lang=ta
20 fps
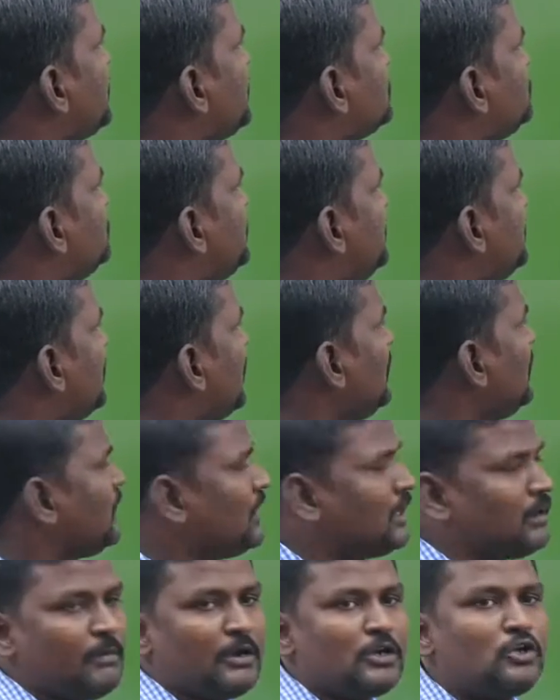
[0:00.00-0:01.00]
பிளஸ் பீட்டா
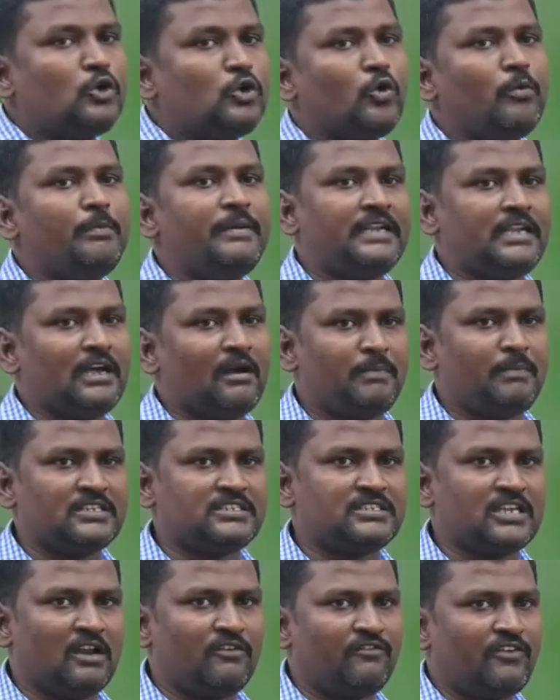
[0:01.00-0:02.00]
கமா டூ பீட்டா
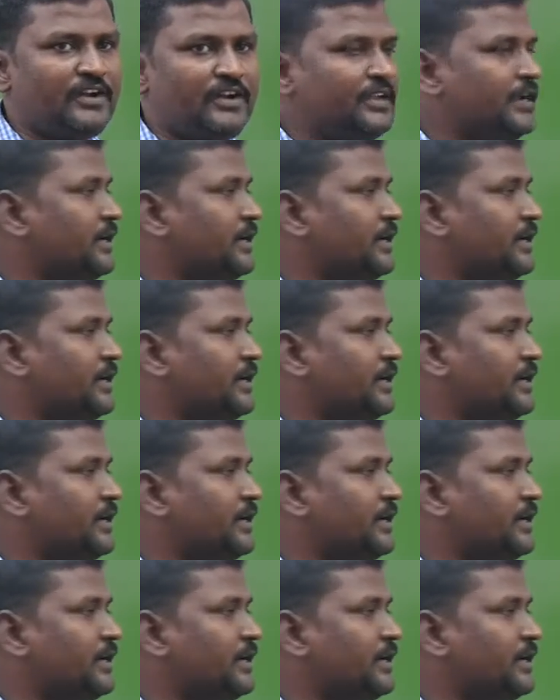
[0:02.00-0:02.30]
பிளஸ் ஆல்ஃபான்னு